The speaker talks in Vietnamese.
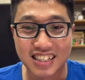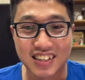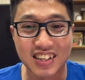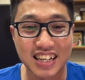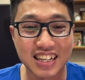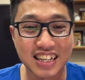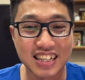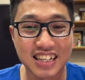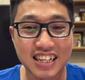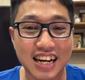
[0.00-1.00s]
có cái
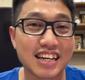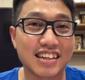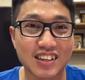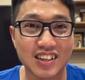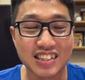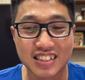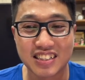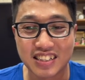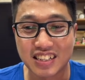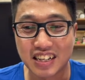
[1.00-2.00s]
cái cái, cái năng lực đó.
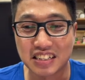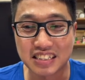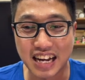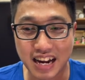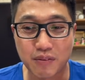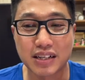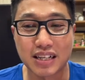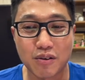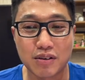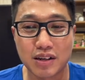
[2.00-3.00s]
À, càng về
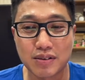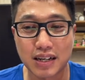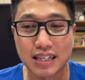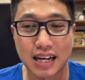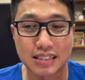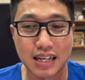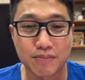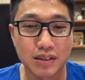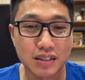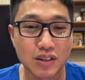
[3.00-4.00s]
sau nếu cả nhà
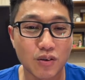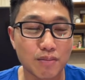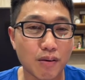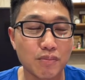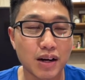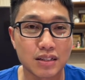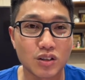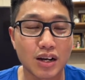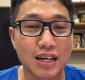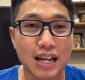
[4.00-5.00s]
xem những đội bóng mà
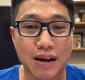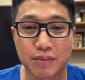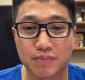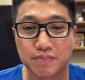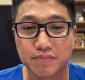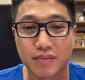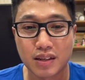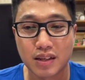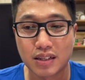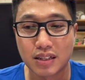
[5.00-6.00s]
anh Tuấn anh làm
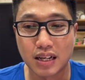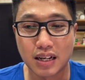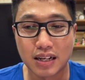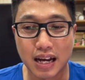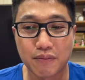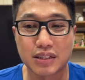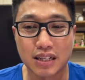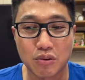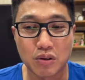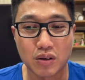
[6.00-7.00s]
thì càng về
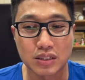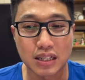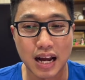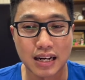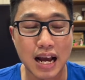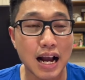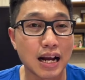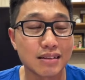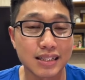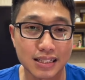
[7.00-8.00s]
sau họ sẽ càng
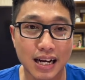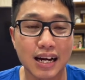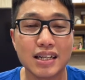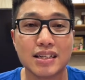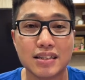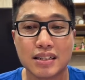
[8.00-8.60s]
đá chắc chắn hơn.